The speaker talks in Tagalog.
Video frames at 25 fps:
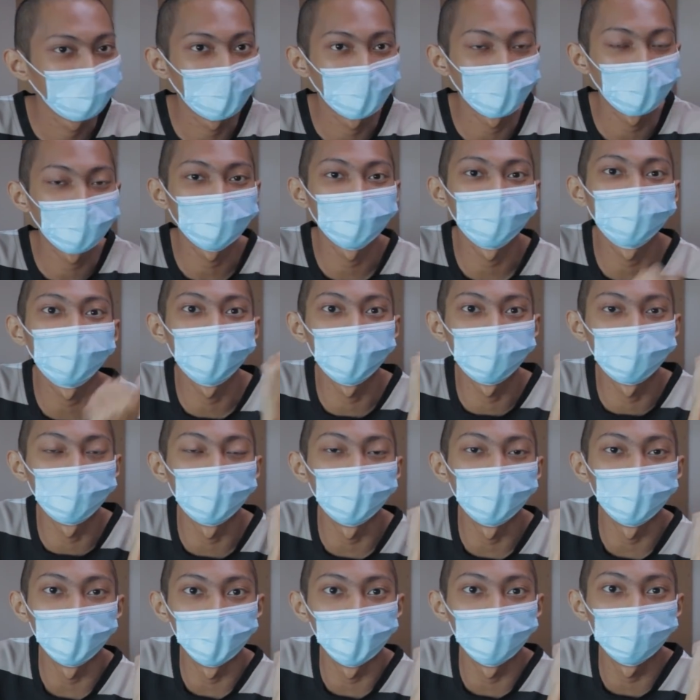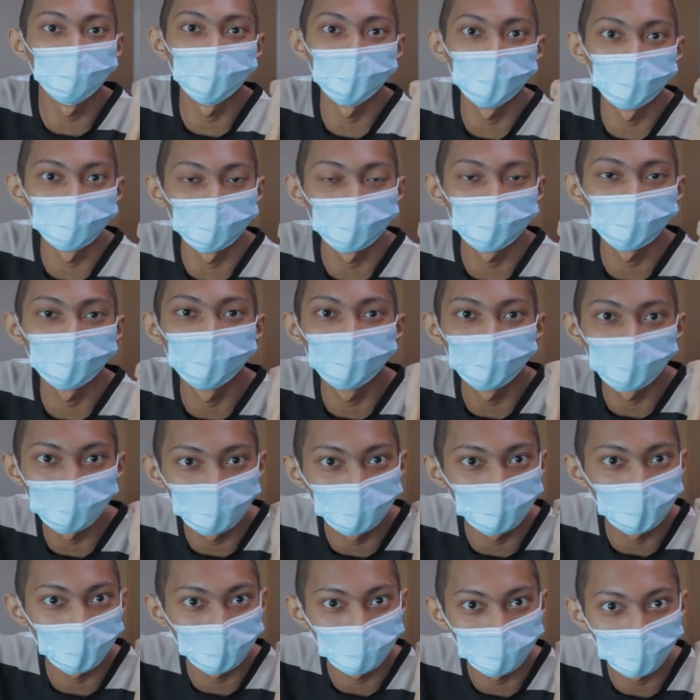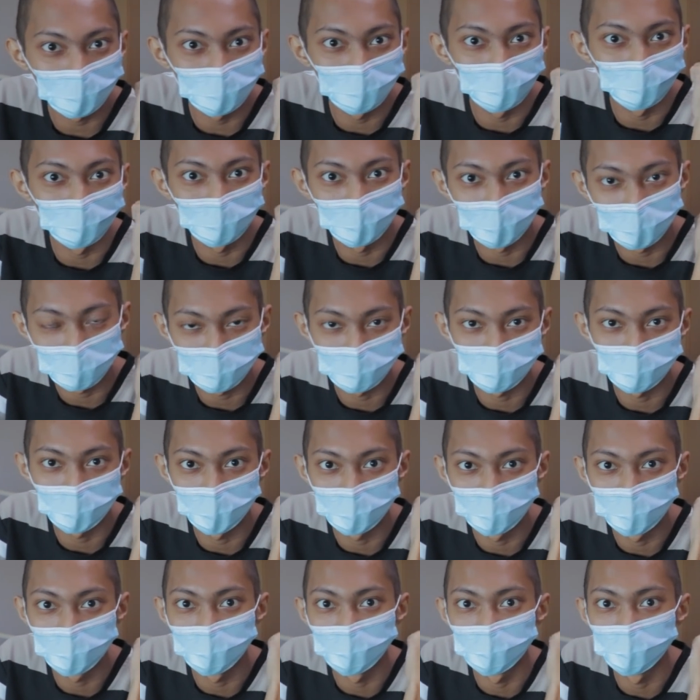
oh, nakita niyo naman, oh, alam niyo naman siguro kung gaano ka-lawyer si Daddy